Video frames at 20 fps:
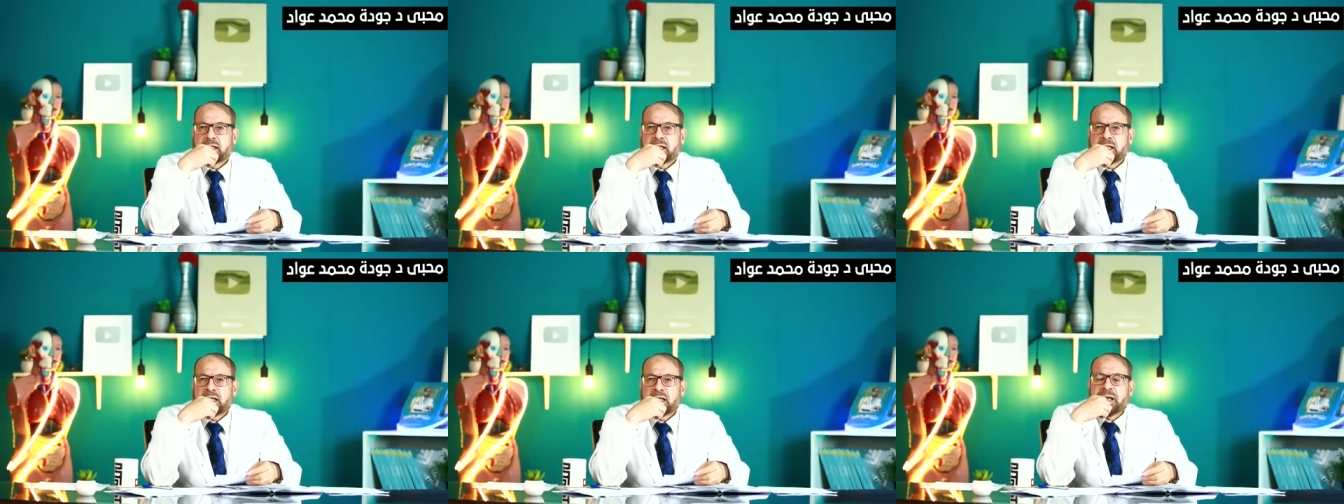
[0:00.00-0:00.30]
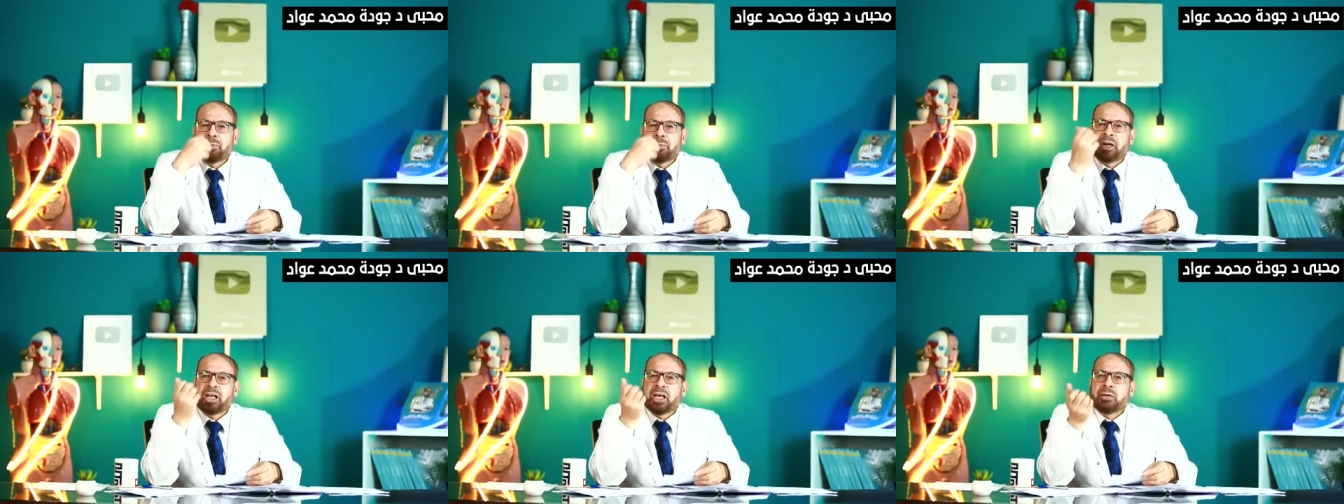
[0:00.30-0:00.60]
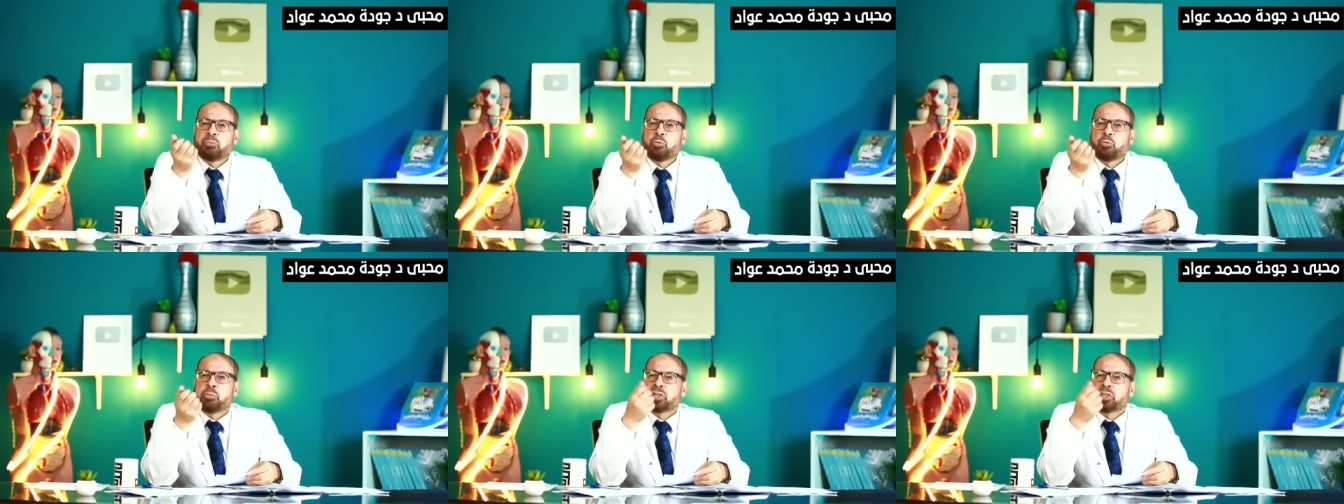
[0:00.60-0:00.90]
انما
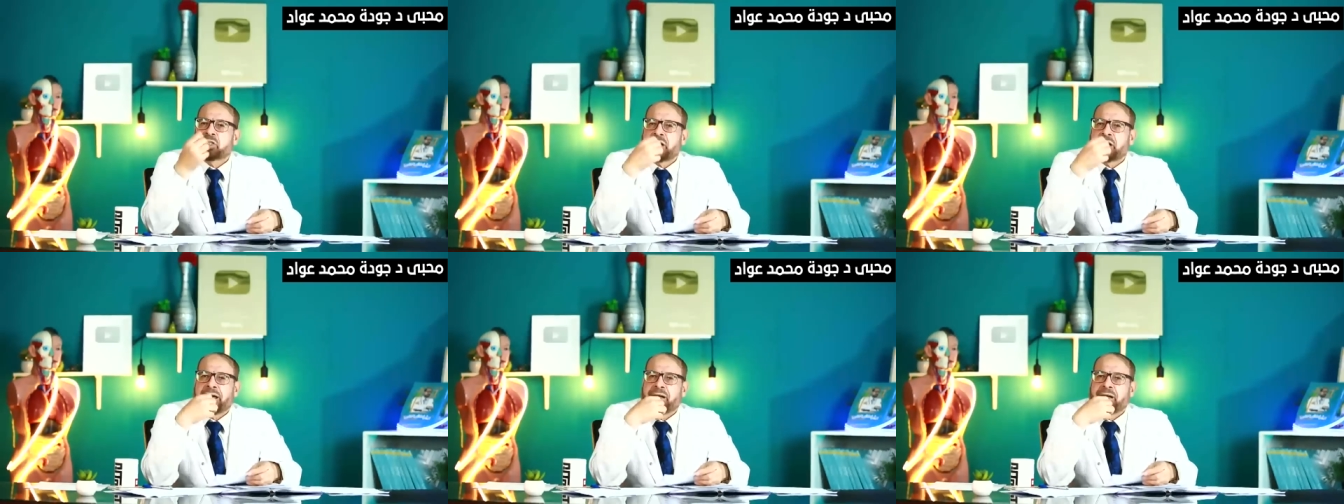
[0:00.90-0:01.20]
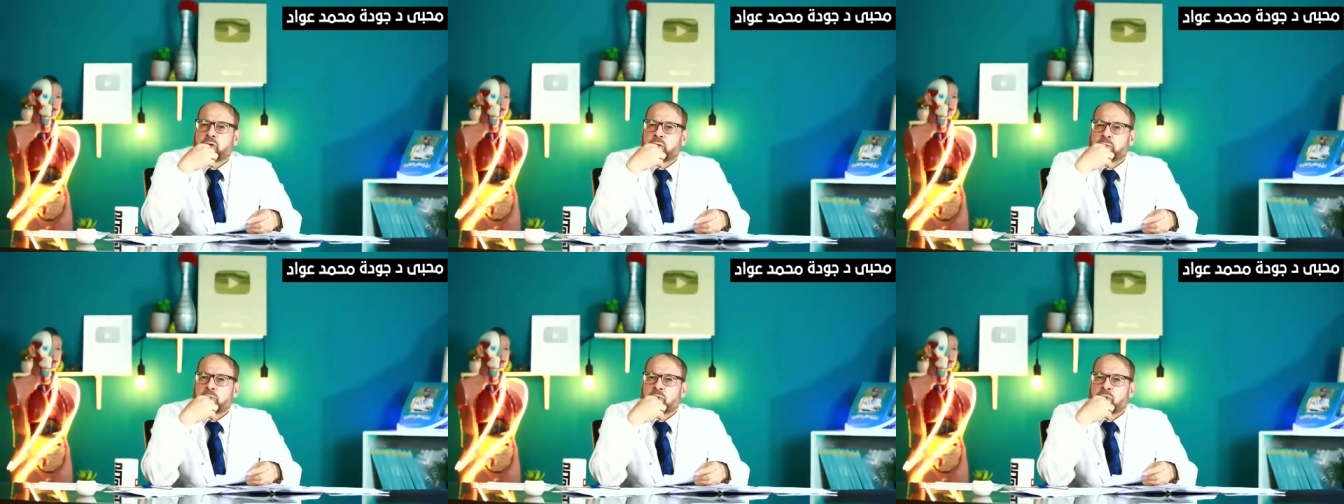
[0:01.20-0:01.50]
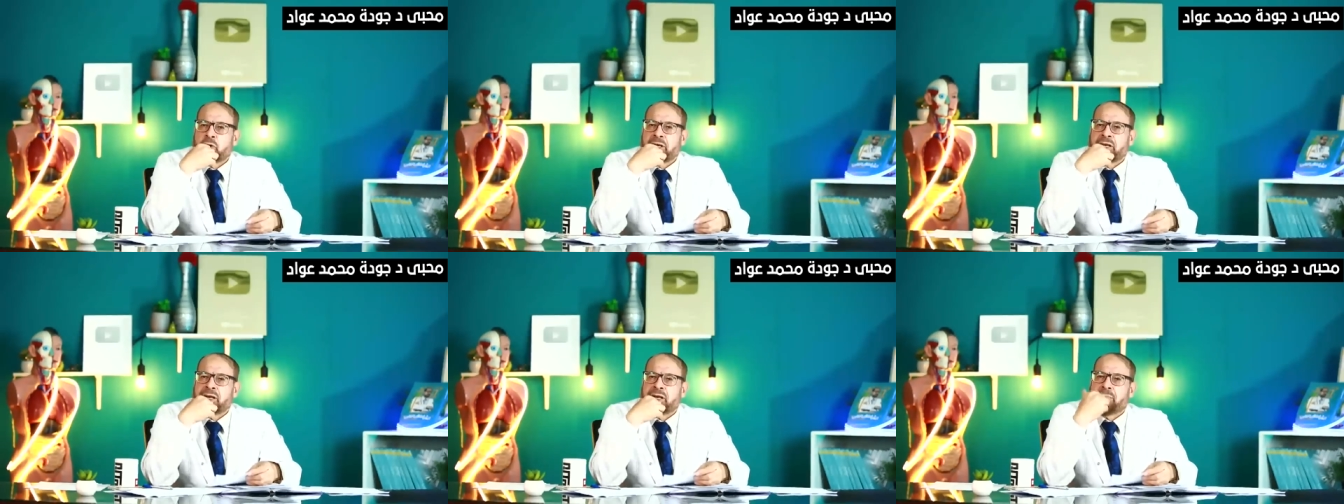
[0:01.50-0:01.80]
العلم بالتعلم
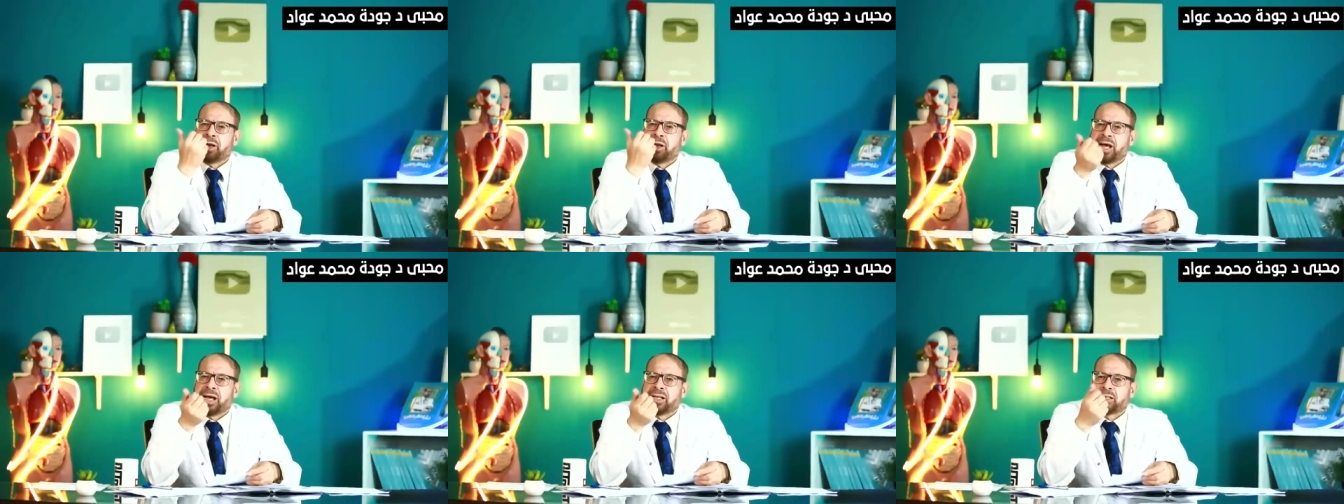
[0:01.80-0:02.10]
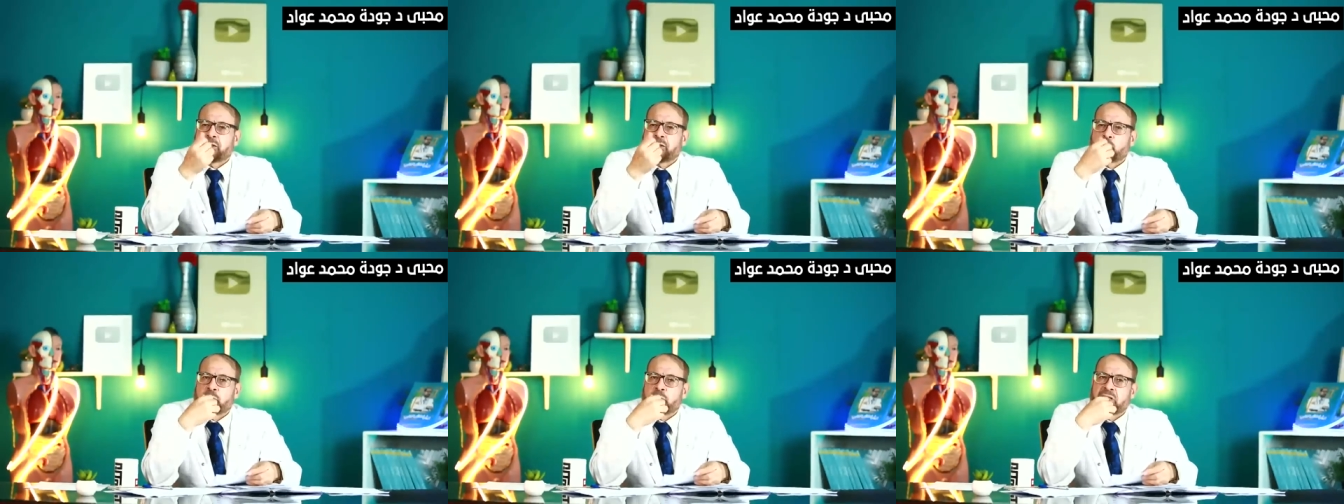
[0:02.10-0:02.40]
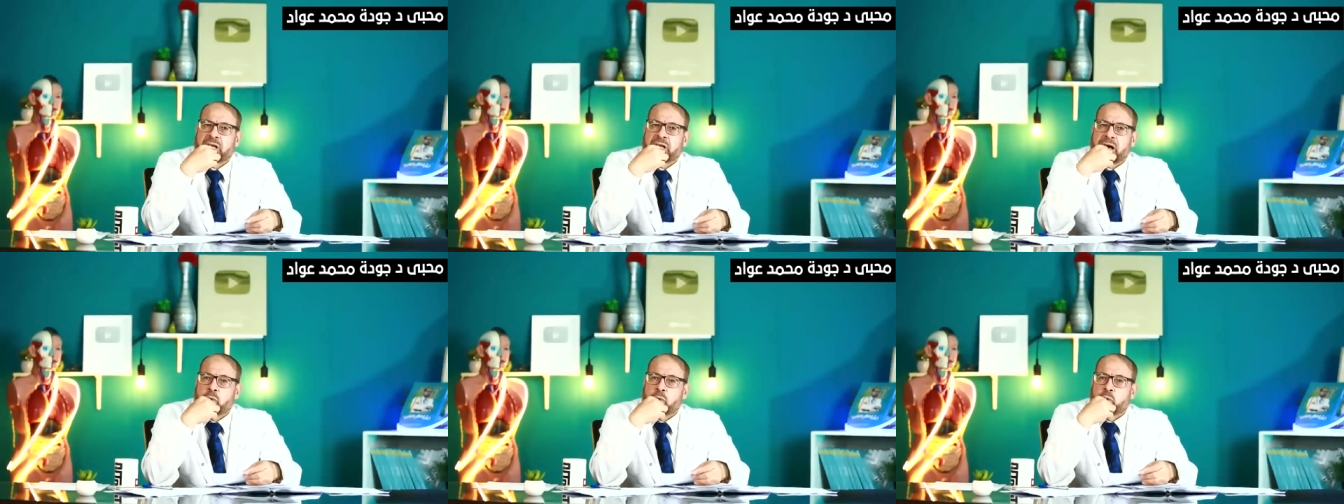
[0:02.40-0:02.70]
وانما العاده
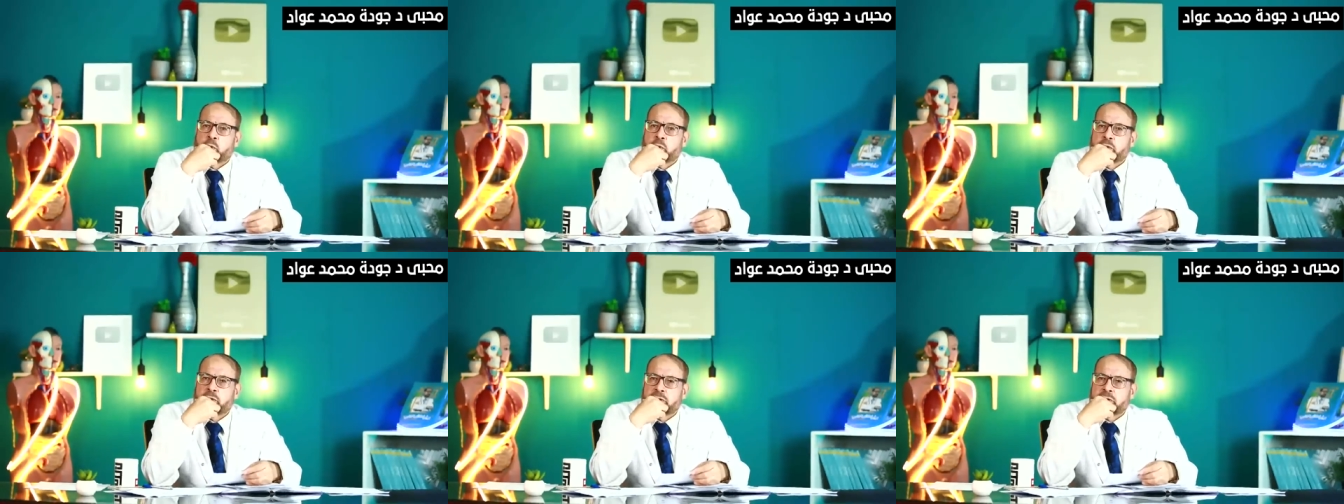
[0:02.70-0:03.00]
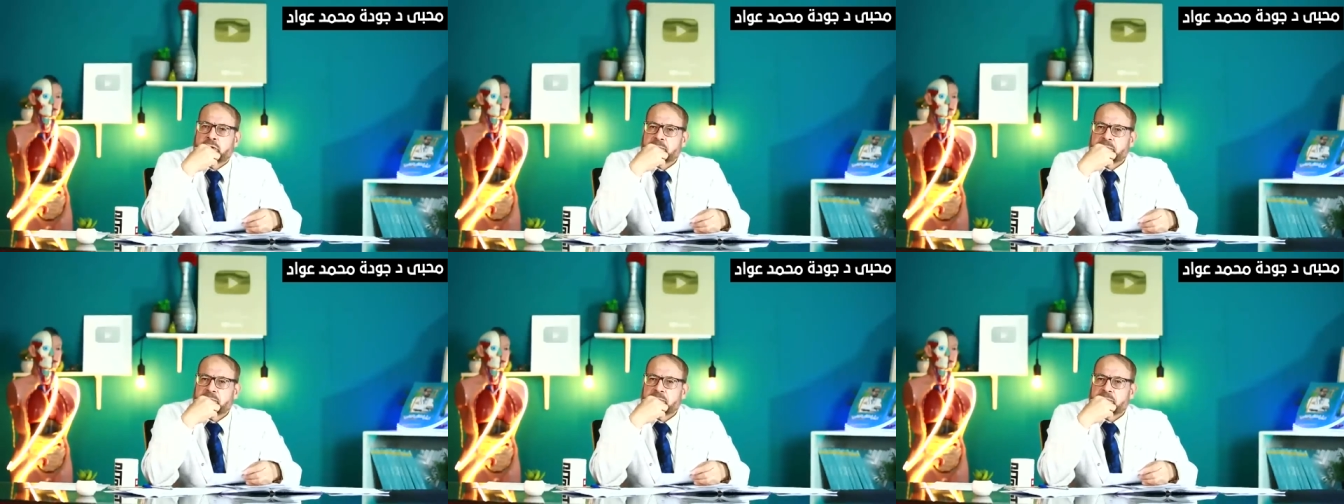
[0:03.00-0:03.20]
بالتعود